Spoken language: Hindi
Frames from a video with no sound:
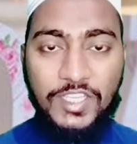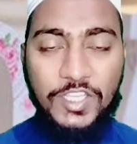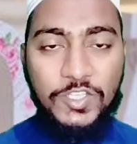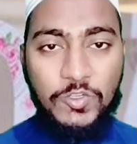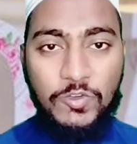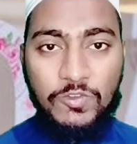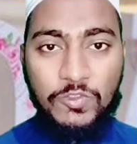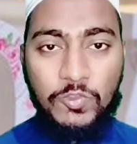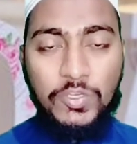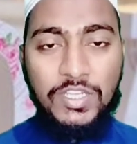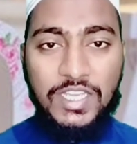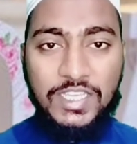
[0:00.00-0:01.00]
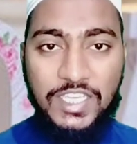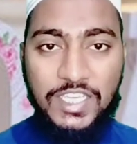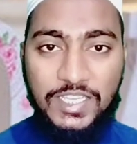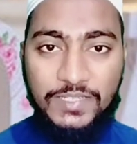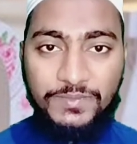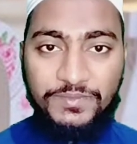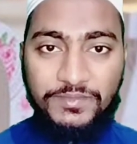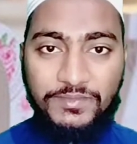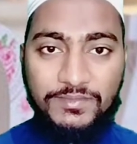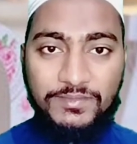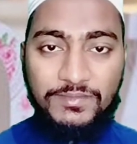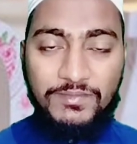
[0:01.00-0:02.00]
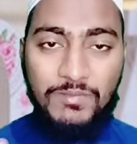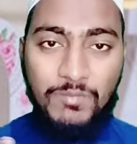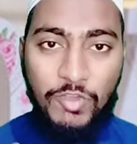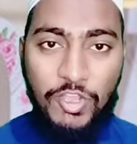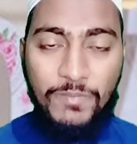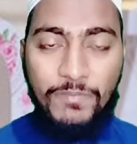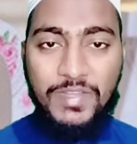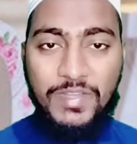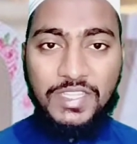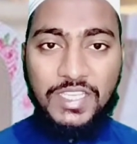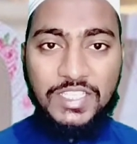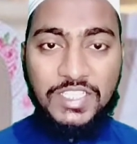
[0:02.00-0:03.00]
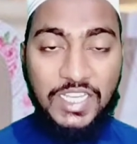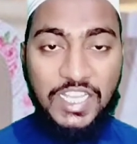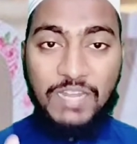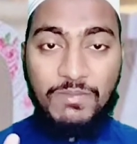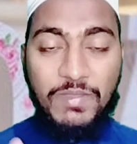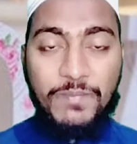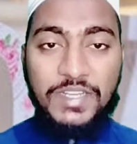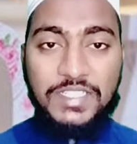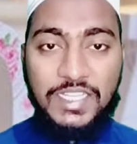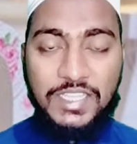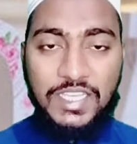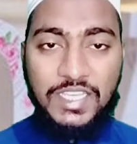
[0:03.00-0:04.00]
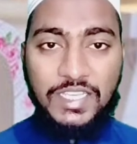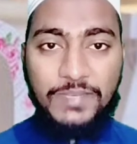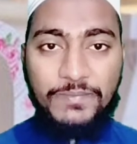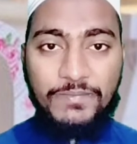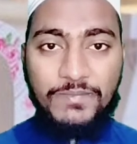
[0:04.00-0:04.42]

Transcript: कि जो दुनिया की मोहब्बत के चक्कर में पड़ जाते हैं